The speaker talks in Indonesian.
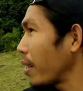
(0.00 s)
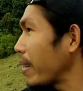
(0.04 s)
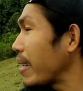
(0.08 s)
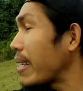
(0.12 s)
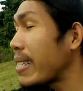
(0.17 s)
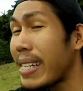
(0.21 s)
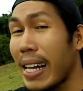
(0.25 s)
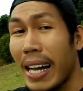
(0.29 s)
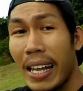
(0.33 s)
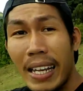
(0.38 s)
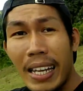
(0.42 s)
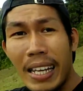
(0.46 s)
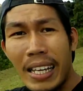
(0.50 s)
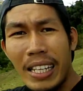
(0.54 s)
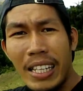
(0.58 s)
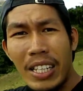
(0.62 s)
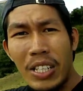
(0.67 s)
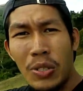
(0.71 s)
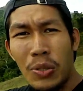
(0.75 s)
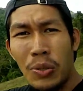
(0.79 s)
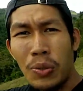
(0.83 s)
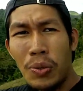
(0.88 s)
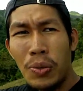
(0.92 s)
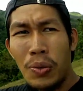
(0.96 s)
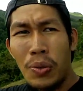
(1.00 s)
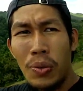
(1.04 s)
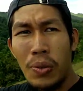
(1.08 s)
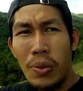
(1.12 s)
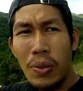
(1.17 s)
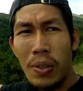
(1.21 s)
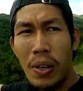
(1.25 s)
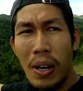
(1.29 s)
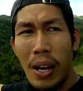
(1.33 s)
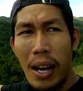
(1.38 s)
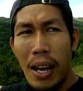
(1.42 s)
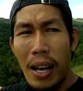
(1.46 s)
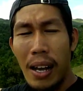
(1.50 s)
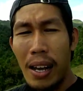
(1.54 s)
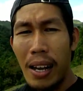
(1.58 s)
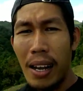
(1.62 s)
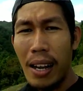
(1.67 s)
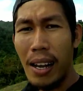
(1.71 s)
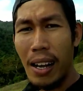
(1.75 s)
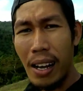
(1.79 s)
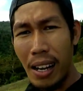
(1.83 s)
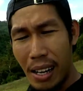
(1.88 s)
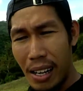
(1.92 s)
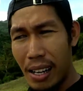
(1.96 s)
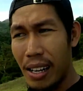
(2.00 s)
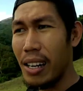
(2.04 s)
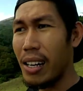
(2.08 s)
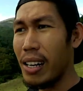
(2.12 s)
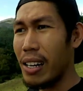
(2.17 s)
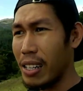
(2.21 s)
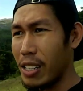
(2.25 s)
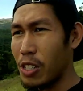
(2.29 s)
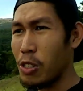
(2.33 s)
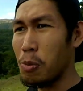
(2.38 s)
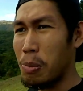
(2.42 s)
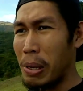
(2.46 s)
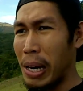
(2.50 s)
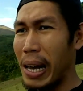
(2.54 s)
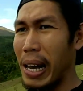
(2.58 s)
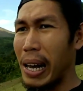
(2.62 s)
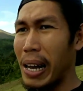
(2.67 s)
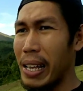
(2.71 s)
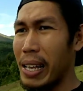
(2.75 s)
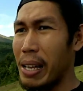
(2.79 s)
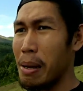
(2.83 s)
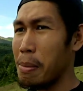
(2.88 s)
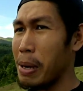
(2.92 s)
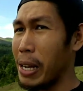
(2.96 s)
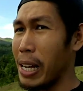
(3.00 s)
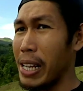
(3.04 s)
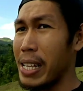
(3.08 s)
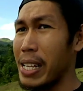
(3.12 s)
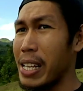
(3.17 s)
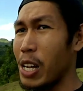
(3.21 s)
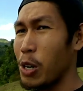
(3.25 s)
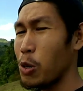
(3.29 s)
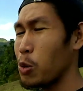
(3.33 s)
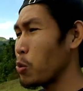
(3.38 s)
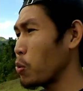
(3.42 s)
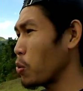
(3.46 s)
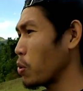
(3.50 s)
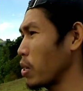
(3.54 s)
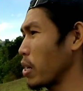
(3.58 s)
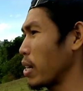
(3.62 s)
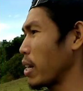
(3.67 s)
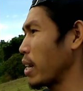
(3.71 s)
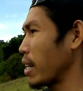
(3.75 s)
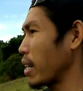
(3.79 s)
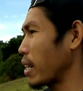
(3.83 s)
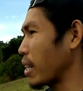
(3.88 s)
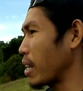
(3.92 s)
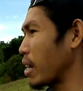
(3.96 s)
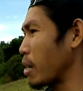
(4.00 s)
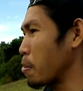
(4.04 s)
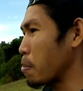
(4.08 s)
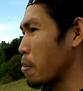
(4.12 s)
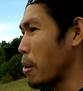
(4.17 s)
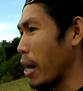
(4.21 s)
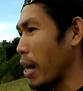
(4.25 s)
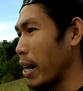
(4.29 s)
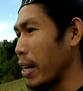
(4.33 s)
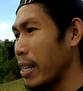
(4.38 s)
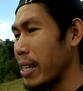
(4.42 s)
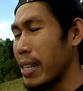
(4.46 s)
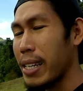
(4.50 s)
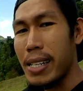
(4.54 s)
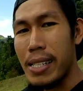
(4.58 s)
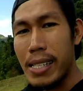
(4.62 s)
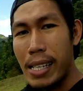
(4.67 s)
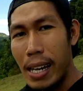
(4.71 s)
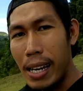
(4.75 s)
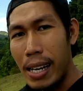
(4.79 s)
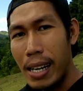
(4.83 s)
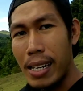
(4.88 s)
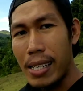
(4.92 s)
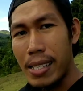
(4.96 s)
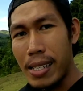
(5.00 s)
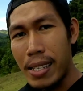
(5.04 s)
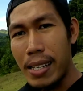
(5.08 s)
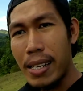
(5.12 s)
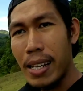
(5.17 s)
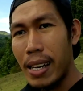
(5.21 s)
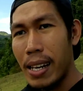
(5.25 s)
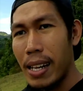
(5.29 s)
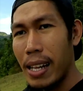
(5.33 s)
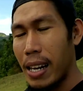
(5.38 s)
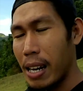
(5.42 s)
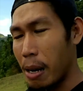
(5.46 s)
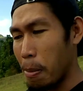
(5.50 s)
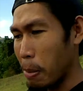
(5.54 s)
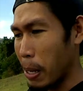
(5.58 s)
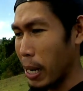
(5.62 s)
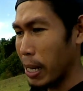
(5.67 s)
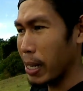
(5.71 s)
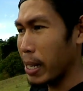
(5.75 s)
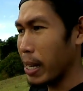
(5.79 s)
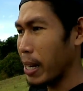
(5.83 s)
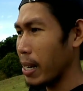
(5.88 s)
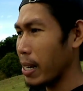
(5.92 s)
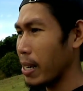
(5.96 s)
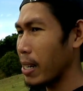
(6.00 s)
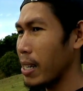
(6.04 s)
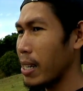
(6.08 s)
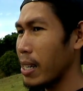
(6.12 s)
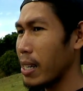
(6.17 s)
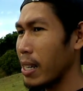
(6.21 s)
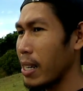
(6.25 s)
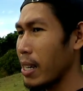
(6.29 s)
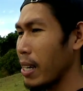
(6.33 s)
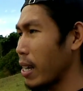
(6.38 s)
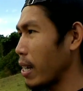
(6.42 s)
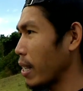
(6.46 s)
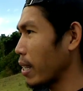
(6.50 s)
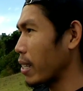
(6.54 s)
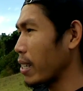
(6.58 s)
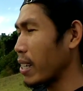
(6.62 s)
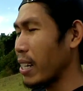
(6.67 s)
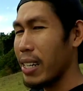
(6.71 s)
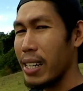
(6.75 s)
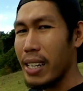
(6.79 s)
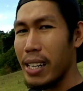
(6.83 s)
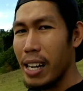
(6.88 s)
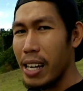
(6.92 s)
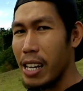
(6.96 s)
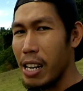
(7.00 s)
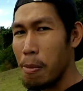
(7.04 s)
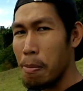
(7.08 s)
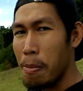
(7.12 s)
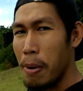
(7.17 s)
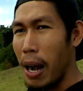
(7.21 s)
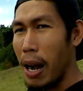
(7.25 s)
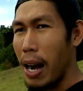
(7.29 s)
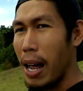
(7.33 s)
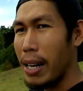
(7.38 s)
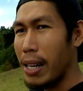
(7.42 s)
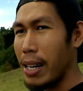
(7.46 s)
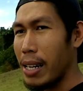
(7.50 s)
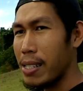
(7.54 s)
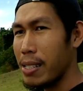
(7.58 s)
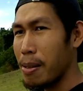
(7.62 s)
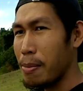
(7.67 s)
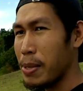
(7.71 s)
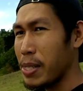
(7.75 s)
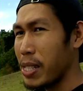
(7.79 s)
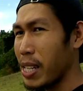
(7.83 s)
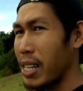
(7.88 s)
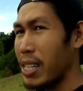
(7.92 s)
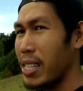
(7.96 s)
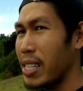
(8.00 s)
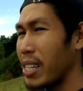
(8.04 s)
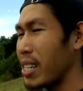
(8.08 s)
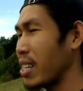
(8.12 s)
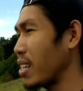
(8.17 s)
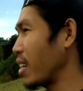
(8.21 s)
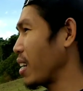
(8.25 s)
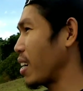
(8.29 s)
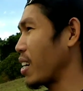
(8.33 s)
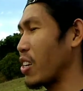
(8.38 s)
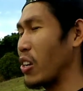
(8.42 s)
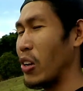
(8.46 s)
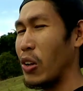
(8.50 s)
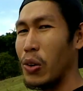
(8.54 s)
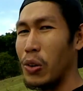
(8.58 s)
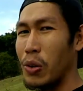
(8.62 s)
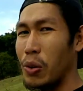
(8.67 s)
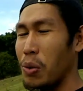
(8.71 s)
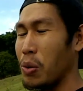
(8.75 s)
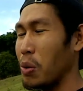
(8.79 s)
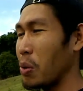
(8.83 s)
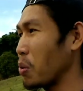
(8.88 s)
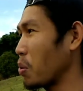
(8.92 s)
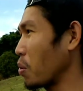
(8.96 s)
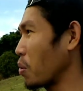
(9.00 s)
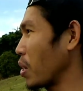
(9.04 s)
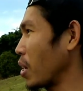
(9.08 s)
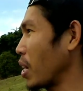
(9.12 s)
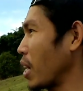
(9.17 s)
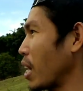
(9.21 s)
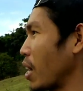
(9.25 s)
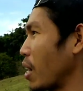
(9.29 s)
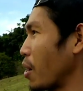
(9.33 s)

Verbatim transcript: di sana itu ah itu bahaya makanya aku nggak berani ke sana sendirian apalagi hari ini kita tidak ada peralatan sama sekali jadi ya no no no no